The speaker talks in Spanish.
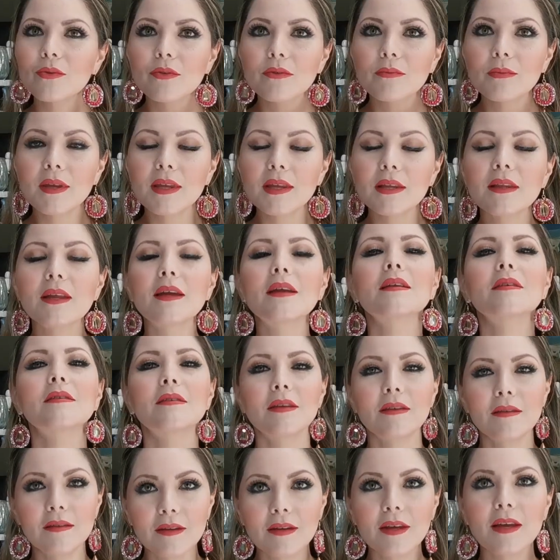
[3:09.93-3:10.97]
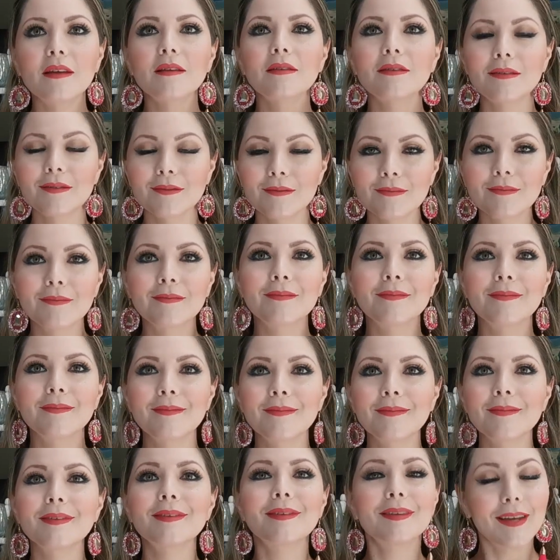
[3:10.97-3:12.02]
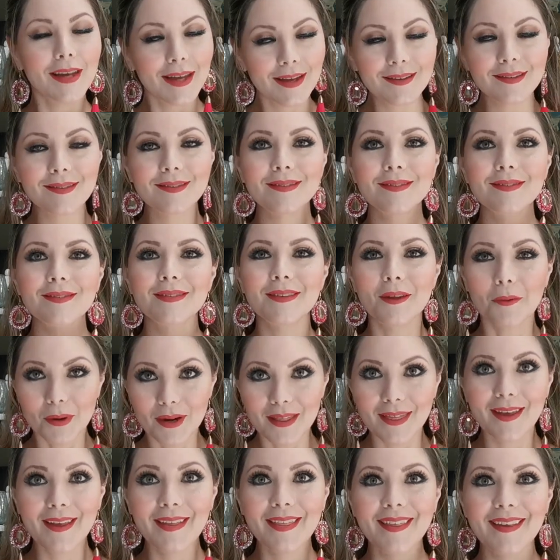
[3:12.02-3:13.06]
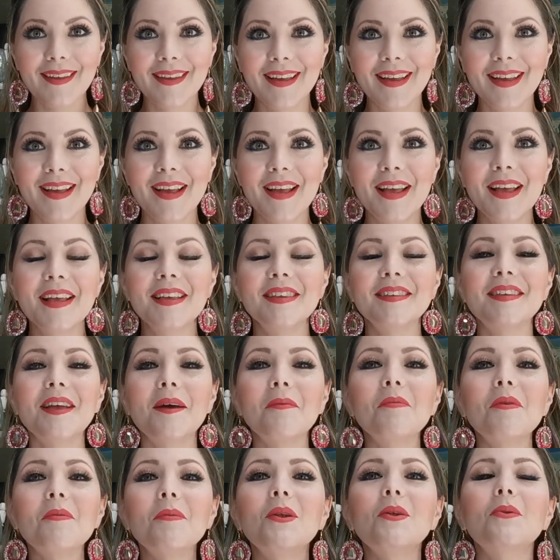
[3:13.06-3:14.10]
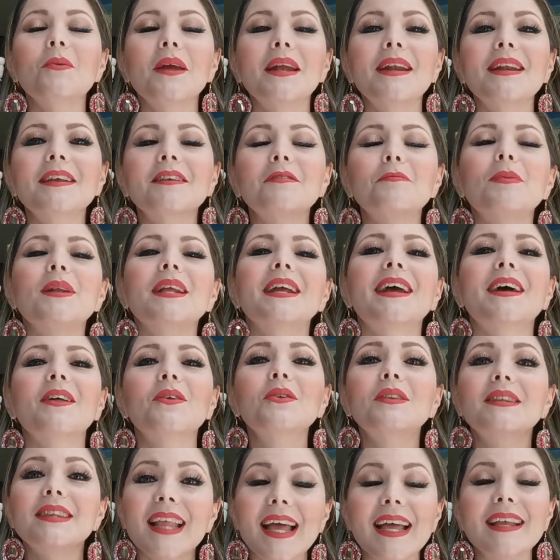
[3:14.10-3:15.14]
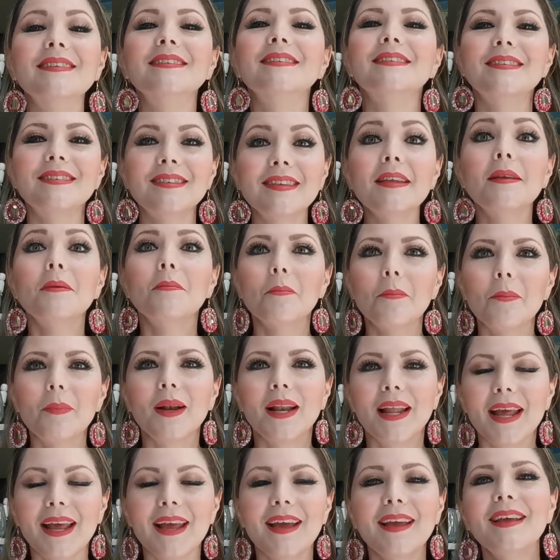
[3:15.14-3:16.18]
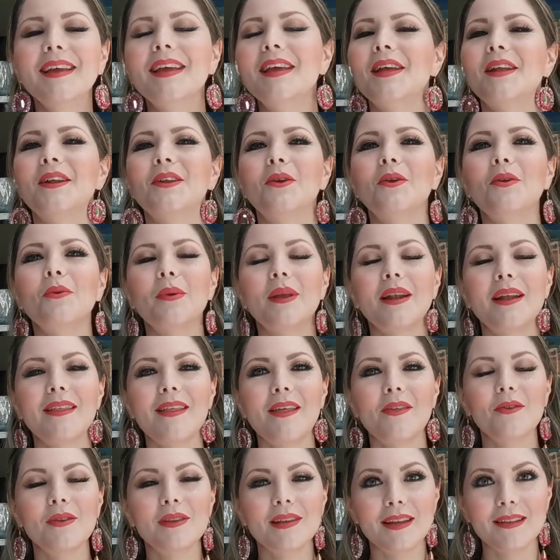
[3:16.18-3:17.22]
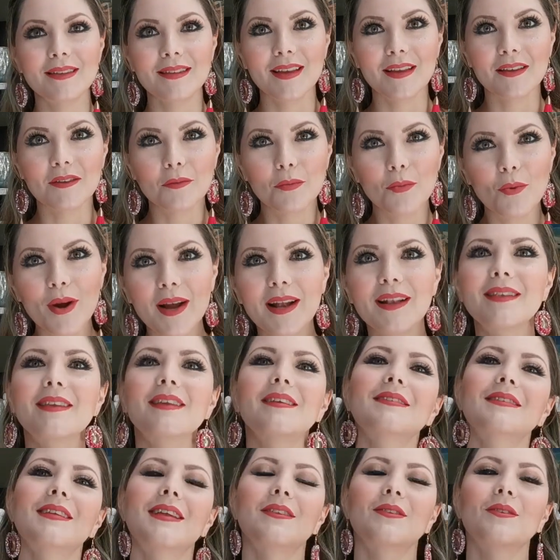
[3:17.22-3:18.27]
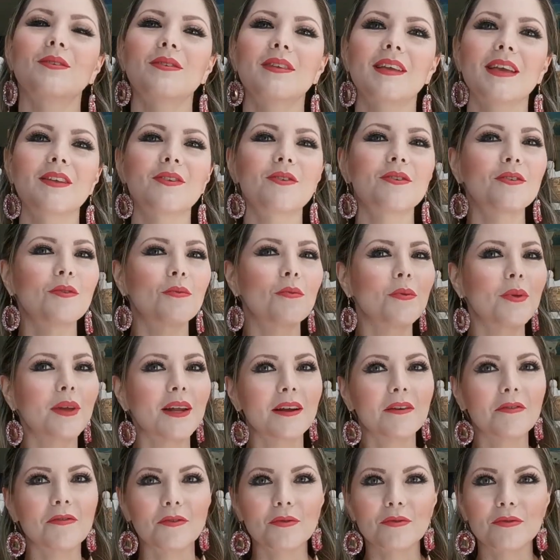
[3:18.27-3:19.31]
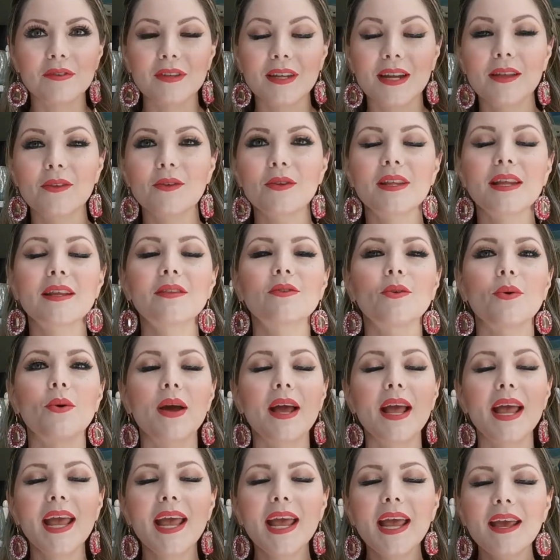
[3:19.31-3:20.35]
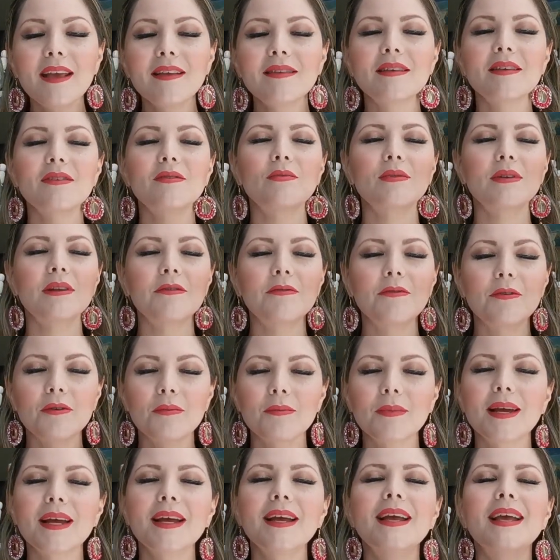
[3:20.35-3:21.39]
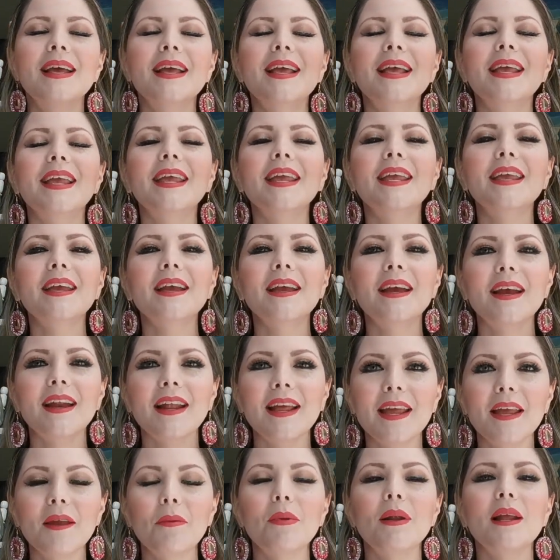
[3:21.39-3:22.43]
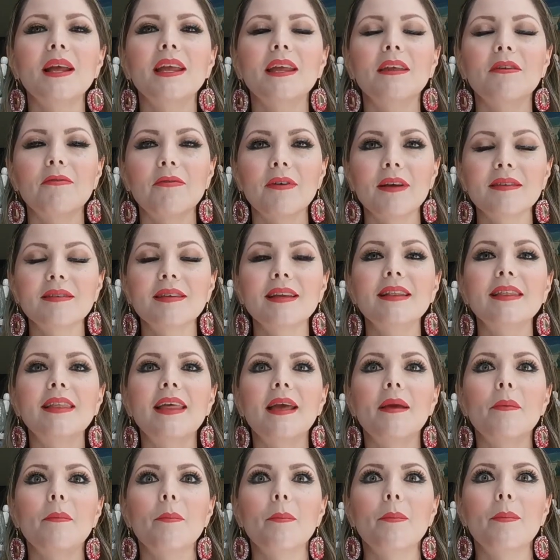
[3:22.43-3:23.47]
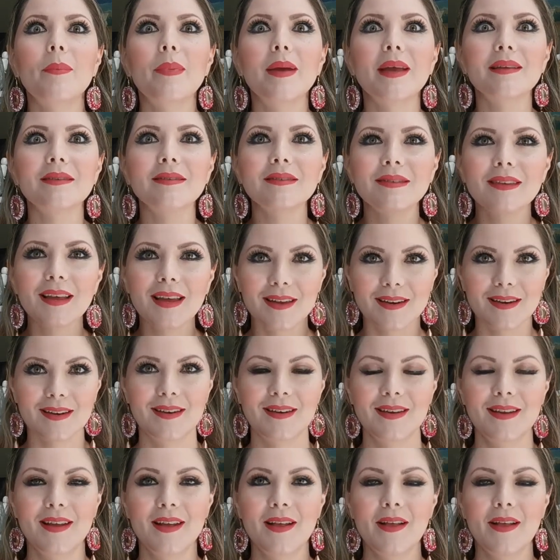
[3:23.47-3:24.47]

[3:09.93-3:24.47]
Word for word: eso no es meditar. Sí, sí es. Sí es, de verdad. Si a mí me lo hubieran explicado tan simple, no le hubiera dado tantas vueltas, tantos años, no me hubiera frustrado tanto. Esa es una forma increíble y fácil de empezar.